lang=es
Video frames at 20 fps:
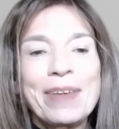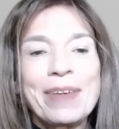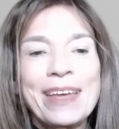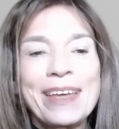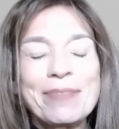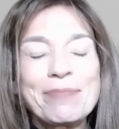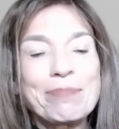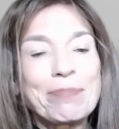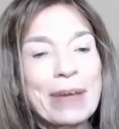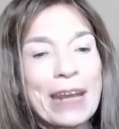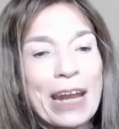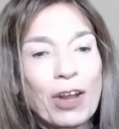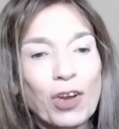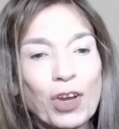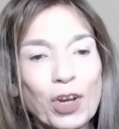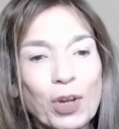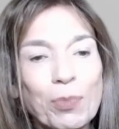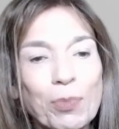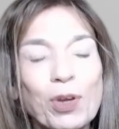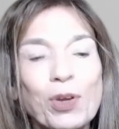Eh, para los
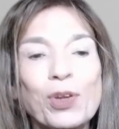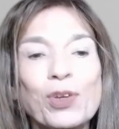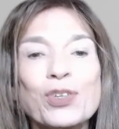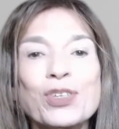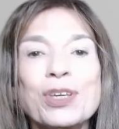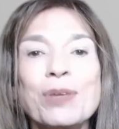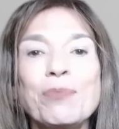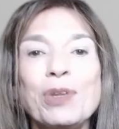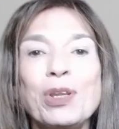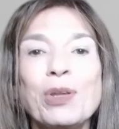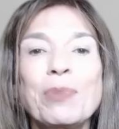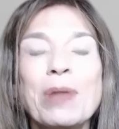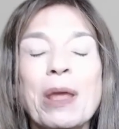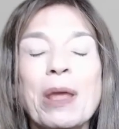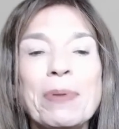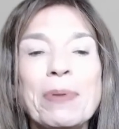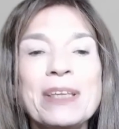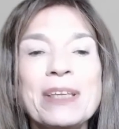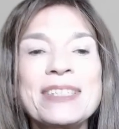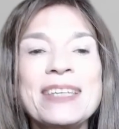que no me conocen, mi nombre
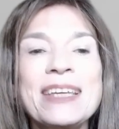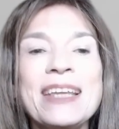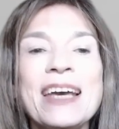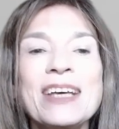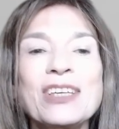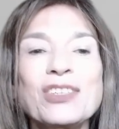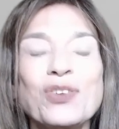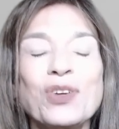es Priscila,